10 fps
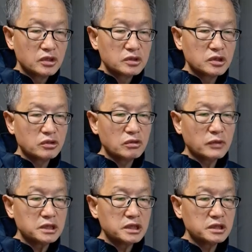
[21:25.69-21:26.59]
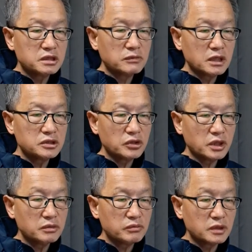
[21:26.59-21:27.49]
그리고 마치 이승만을
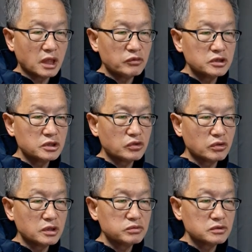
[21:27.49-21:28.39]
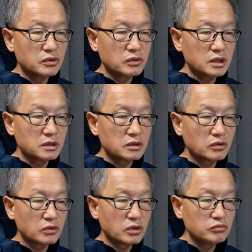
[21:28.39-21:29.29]
제외한 나머지 독립운동가들은
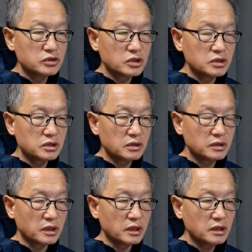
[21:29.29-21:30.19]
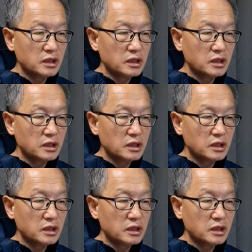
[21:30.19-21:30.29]
똘똘 뭉쳐 있었는데